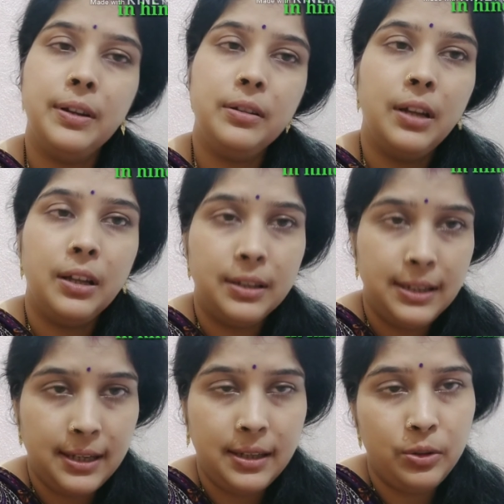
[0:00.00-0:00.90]
फिर
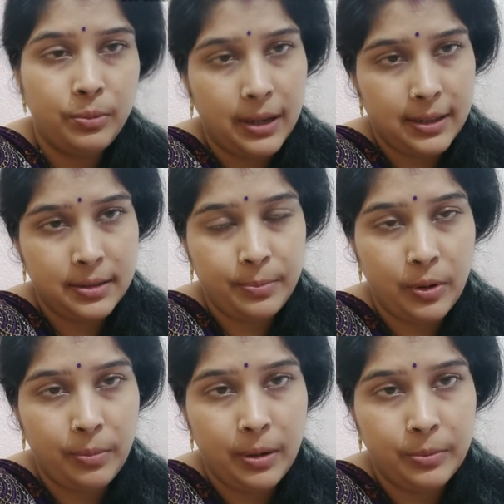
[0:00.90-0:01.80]
ये दोबारा से
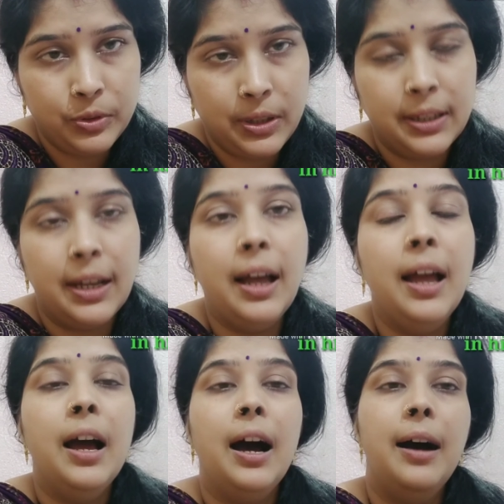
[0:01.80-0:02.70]
प्रॉब्लम हो जाता
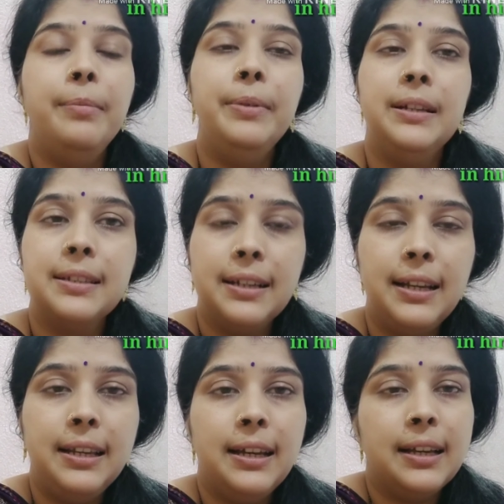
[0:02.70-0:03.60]
है अब इसके
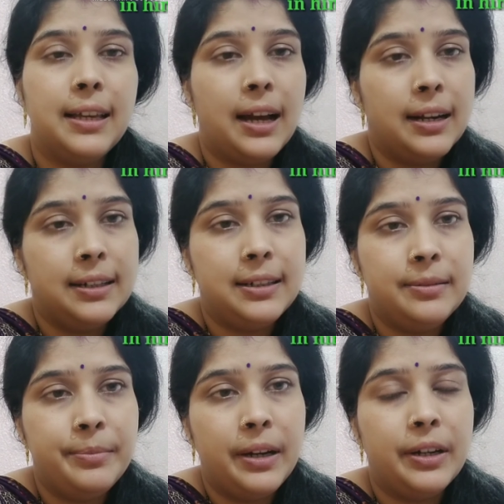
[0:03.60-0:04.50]
लिए क्या
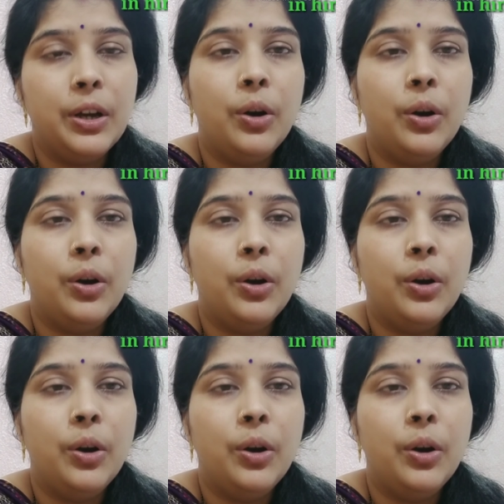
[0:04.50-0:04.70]
ट्रीटमेंट है